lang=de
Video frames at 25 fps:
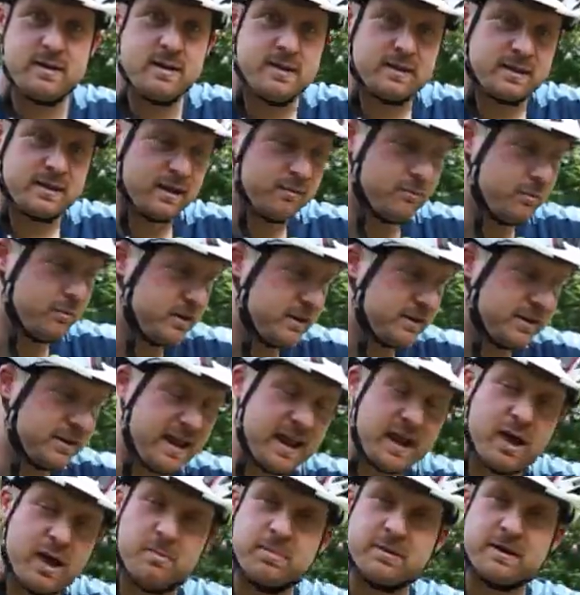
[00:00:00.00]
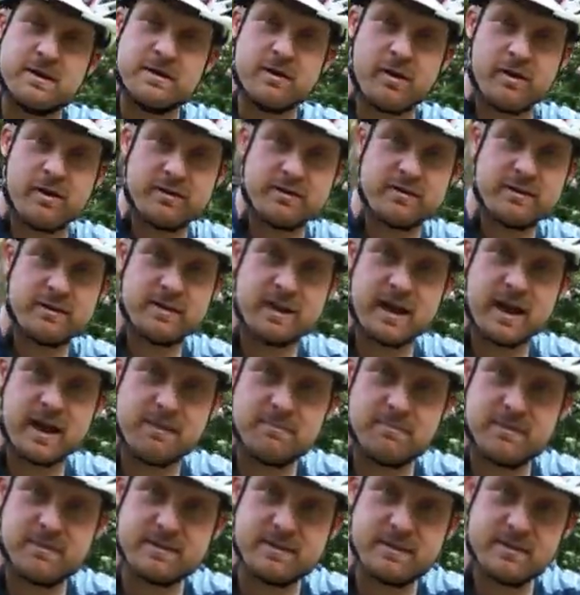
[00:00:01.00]
dann würde ich es eher über den äußeren
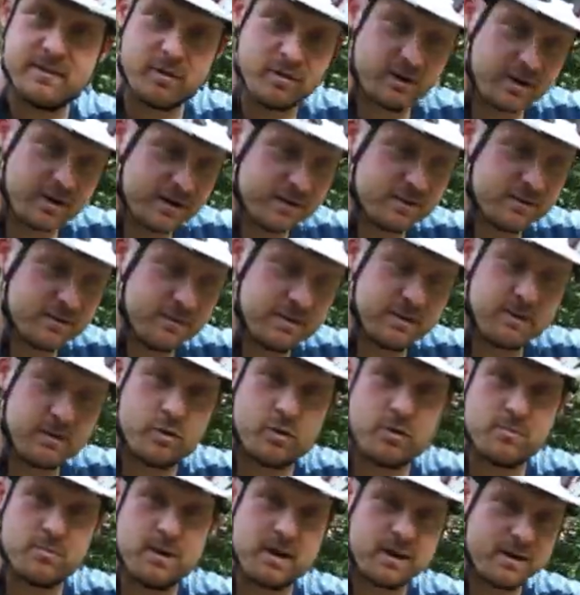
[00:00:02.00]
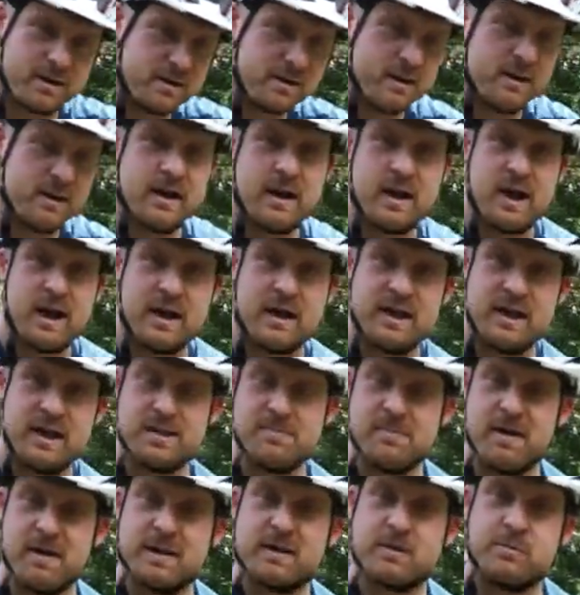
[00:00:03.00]
Arm ein bisschen noch, kannst du ein bisschen Druck machen,
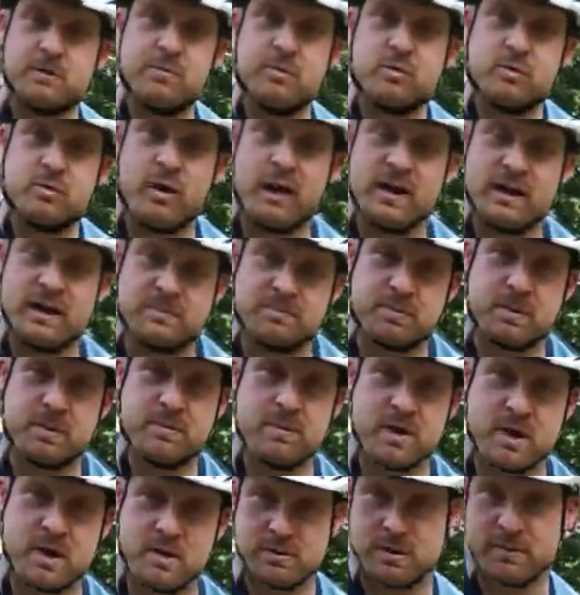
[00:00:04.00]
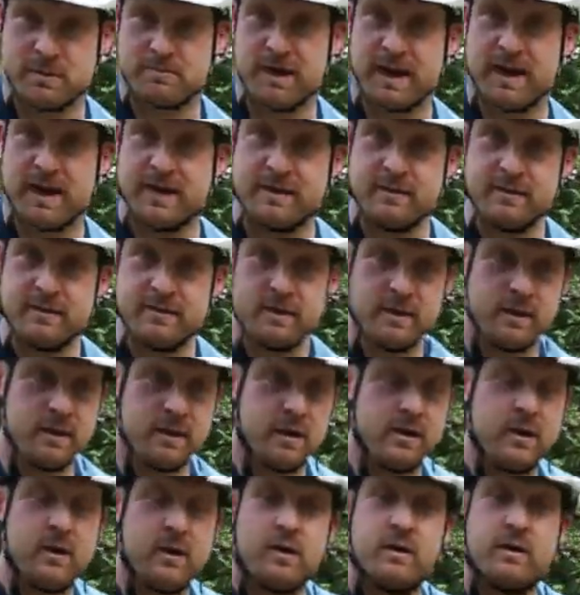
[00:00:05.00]
ich mache sowieso alles primär über die Beine
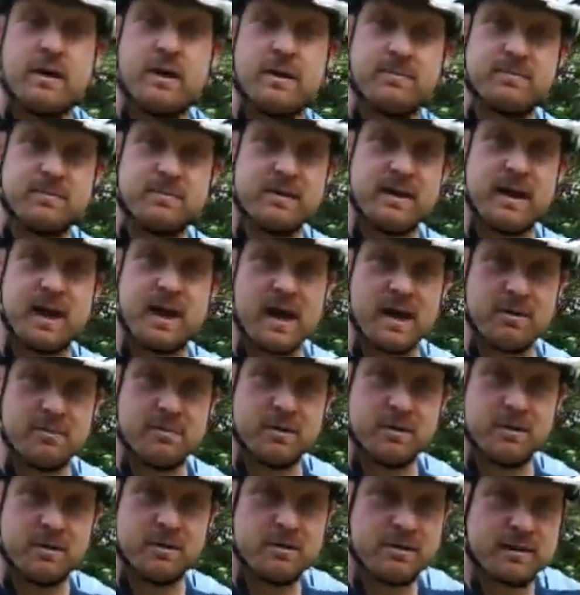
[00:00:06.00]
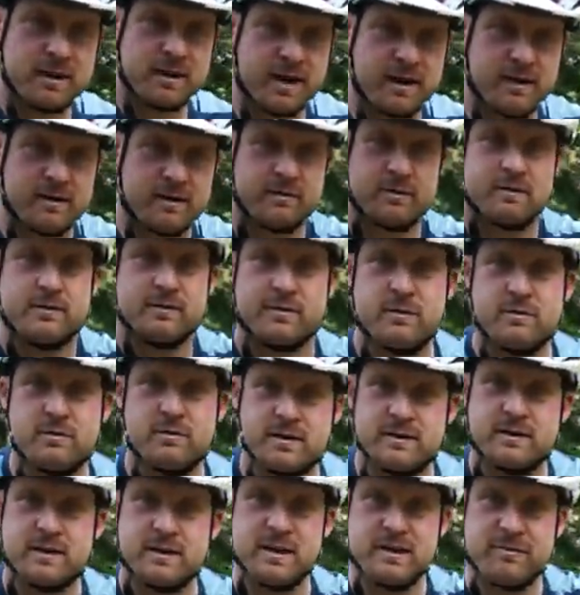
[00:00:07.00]
und habe die Arme ja,
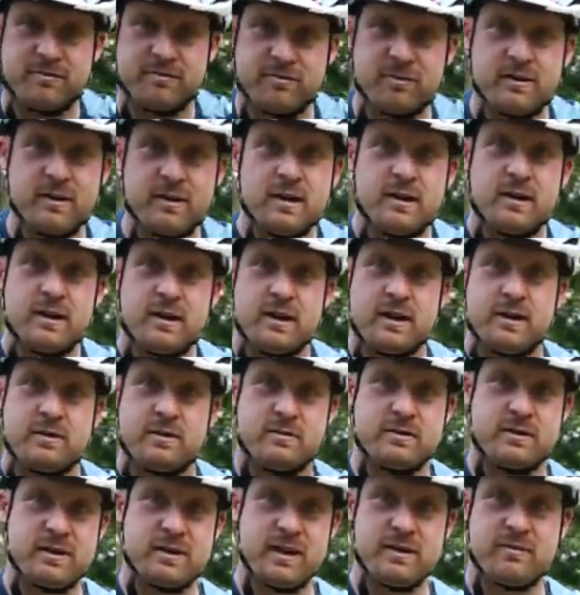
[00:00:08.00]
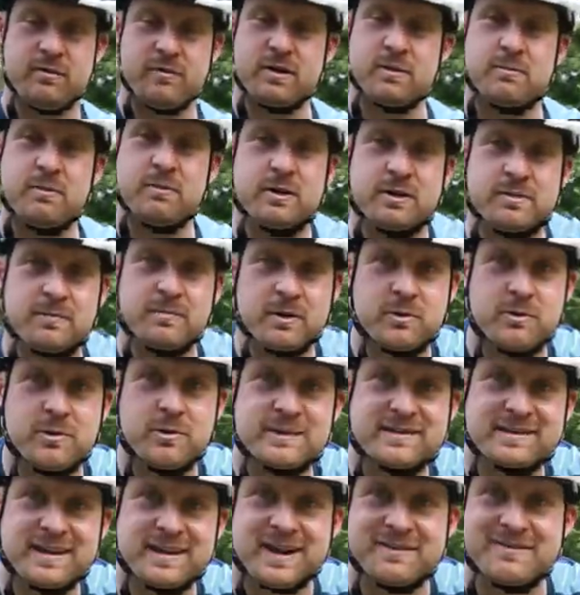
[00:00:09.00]
situativ, intuitiv und ich möchte euch mal
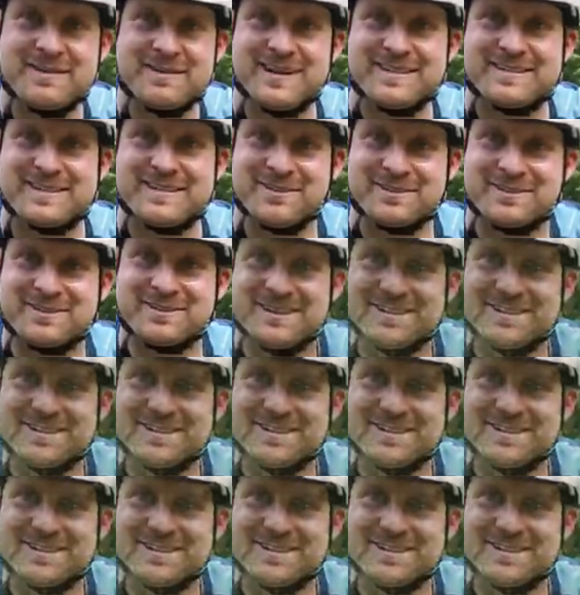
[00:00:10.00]
kurz zeigen, wie das aussieht.